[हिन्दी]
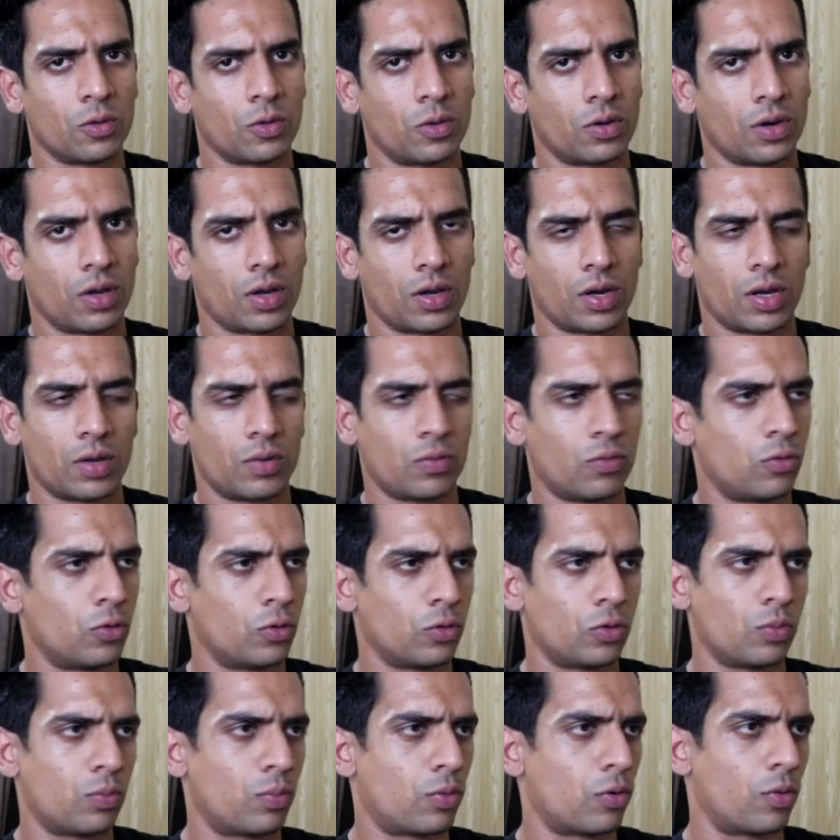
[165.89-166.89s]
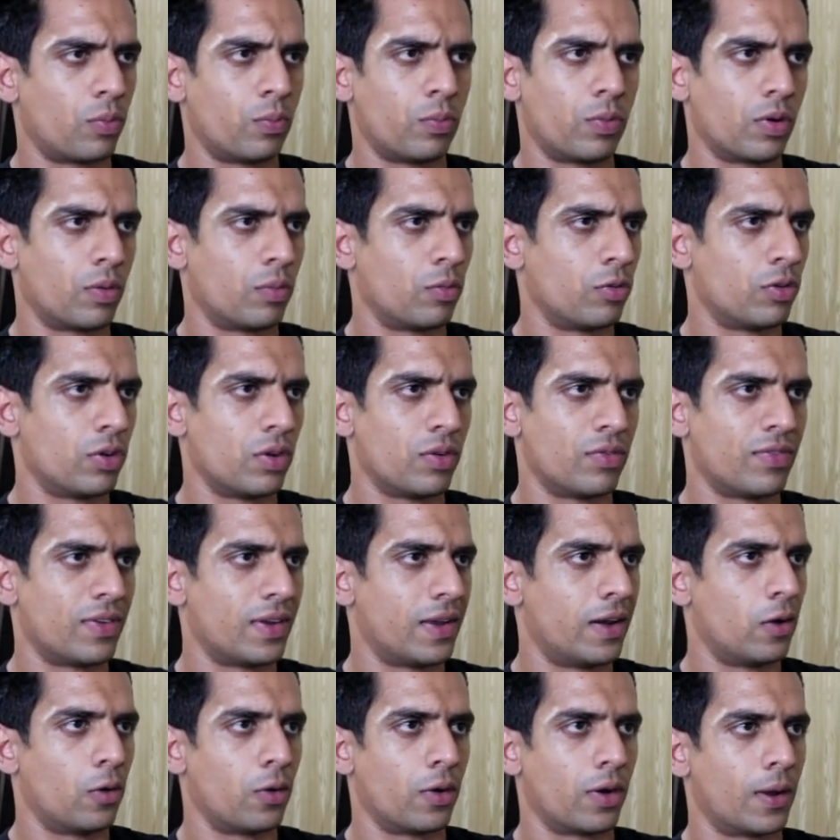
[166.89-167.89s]
जोर आ रहा है वो तो प्रॉपर मुझे
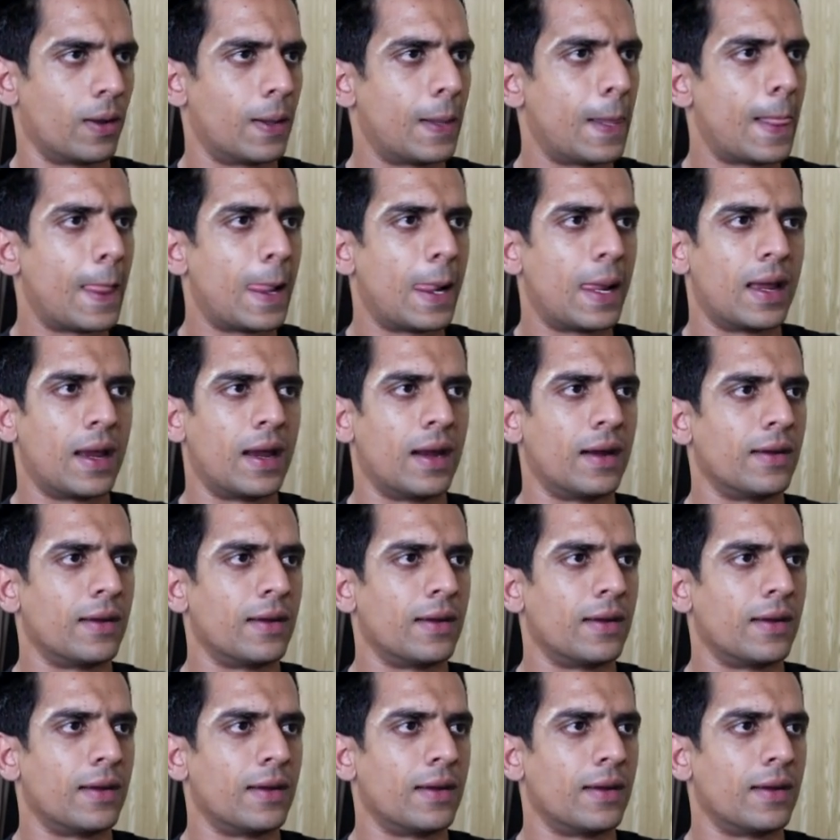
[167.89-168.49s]
फील हो रहा है